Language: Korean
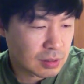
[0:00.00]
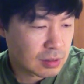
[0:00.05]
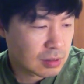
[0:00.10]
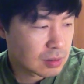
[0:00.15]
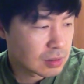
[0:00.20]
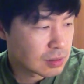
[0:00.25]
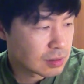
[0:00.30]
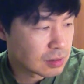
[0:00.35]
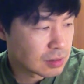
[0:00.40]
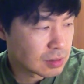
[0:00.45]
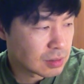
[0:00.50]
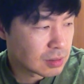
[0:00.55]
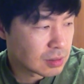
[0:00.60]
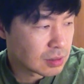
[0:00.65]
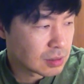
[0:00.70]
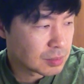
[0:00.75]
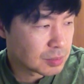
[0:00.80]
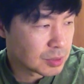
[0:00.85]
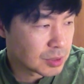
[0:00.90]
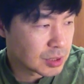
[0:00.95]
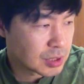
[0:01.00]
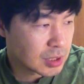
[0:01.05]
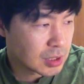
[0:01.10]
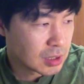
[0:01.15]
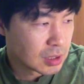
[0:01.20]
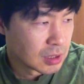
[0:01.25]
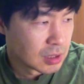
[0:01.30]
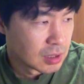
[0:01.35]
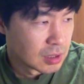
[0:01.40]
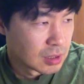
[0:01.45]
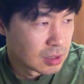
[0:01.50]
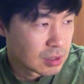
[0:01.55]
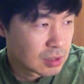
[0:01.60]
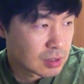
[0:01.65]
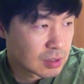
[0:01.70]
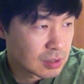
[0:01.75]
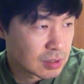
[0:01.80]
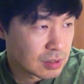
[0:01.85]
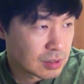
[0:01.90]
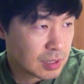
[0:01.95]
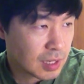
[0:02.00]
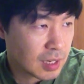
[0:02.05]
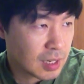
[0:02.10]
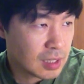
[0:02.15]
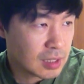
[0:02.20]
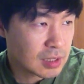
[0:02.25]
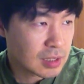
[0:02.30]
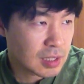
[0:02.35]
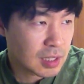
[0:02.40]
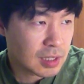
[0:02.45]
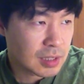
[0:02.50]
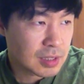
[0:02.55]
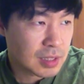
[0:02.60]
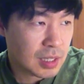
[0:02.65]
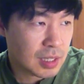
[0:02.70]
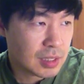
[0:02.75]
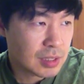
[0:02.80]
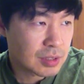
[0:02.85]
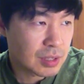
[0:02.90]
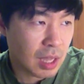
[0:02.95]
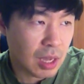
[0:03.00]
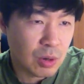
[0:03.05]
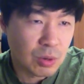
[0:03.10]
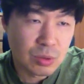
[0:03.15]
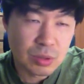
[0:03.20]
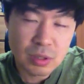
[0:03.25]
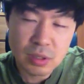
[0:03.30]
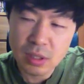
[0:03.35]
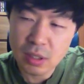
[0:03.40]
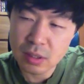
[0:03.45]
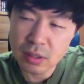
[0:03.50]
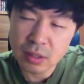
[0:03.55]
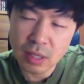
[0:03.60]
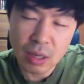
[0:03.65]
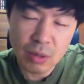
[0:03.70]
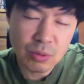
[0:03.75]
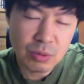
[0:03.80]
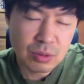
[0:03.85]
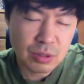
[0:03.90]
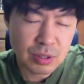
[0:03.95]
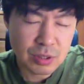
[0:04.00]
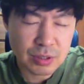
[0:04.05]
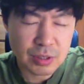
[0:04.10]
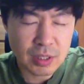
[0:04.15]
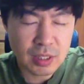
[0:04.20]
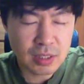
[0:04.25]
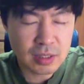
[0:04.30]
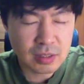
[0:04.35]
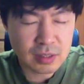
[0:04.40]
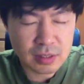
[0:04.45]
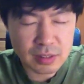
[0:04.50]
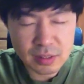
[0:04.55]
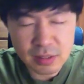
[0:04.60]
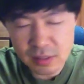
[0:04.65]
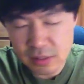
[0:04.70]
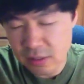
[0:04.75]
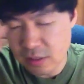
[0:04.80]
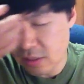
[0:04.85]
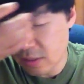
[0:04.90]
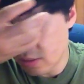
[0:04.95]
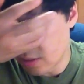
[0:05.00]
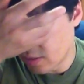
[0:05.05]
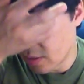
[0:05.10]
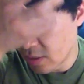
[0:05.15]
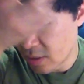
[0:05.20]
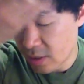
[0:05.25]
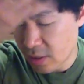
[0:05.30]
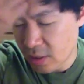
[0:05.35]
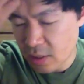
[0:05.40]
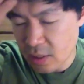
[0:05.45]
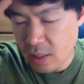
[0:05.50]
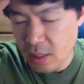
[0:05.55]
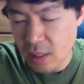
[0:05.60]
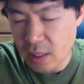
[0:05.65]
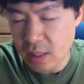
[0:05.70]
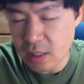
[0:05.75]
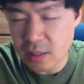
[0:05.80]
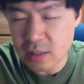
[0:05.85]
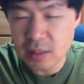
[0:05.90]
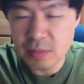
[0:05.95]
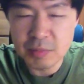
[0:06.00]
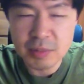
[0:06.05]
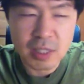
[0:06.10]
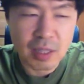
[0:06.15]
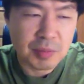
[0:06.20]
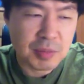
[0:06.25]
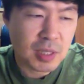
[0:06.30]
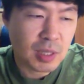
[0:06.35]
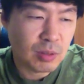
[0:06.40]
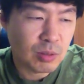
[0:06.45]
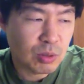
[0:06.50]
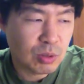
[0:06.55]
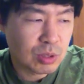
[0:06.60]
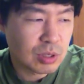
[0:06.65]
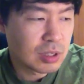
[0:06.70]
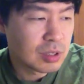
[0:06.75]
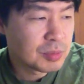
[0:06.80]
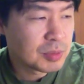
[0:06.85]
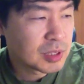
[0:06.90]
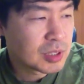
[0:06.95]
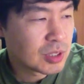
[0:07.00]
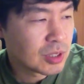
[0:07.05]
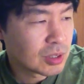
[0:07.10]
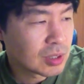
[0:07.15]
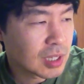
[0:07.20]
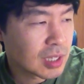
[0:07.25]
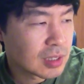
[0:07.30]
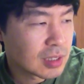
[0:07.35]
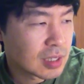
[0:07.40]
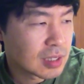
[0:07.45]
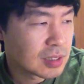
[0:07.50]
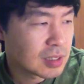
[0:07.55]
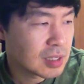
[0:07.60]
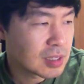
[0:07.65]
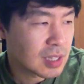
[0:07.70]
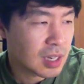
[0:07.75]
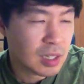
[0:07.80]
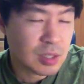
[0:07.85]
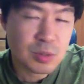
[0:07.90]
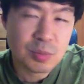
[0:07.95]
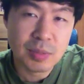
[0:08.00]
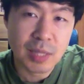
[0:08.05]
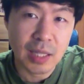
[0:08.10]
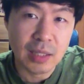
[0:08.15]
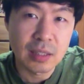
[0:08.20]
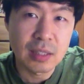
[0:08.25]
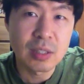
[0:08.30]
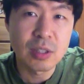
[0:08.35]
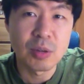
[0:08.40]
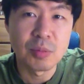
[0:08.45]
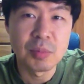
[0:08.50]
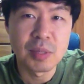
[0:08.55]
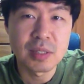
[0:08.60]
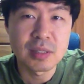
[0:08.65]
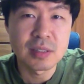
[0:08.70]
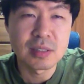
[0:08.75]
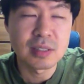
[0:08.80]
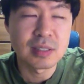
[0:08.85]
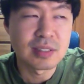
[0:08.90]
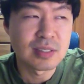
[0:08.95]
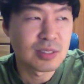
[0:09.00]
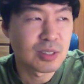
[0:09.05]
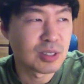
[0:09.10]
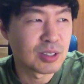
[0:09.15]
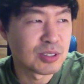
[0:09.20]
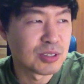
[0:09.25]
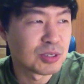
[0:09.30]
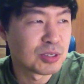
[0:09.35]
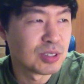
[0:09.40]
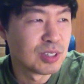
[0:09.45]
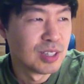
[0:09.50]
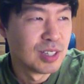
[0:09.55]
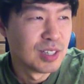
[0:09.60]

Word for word: 그, 뭐지? 그 색깔 기타 있잖아요. 네온이, 네온이었나? 어, 아, 지금 갑자기 또 이름이 기억이 안 나는데 제가 좀 단기 건망증이 있어가지고